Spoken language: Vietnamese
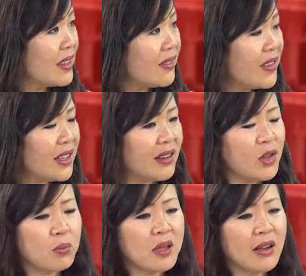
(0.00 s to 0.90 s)
về
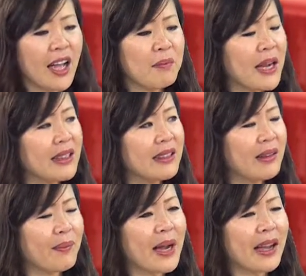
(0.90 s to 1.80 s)
giống như hai ba
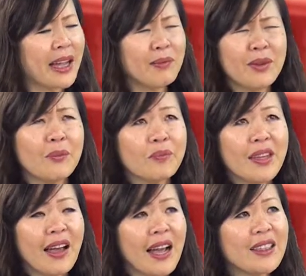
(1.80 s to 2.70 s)
à, ba hai ờ,
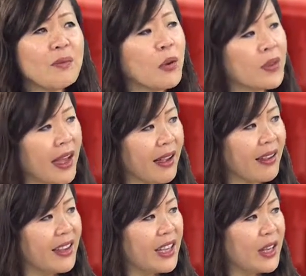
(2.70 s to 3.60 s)
hai tới bốn tháng
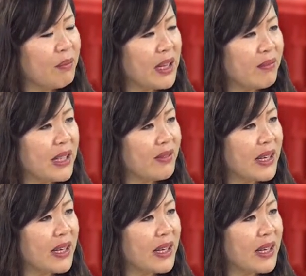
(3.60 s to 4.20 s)
mình mình